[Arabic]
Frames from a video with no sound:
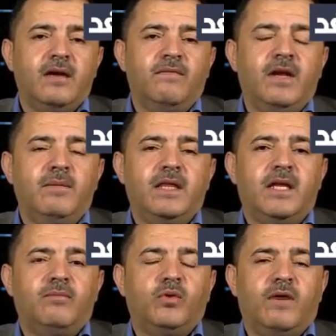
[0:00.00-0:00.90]

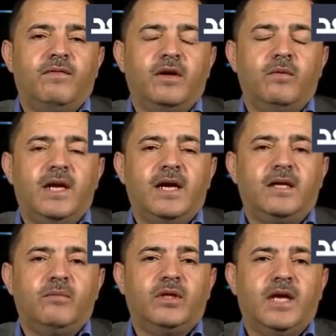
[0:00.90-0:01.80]
فلماذا لم توافق
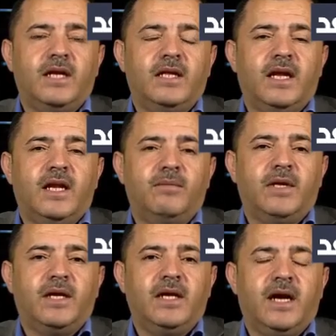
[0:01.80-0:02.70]
الولايات المتحدة
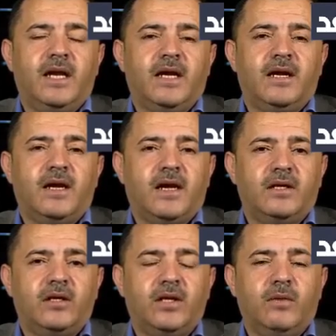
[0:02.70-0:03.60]
الأمريكية على
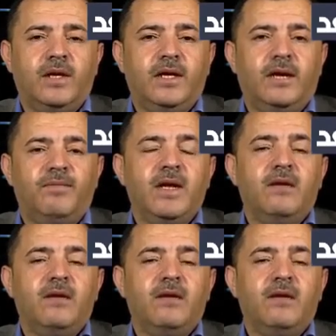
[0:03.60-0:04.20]
القرارات الدولية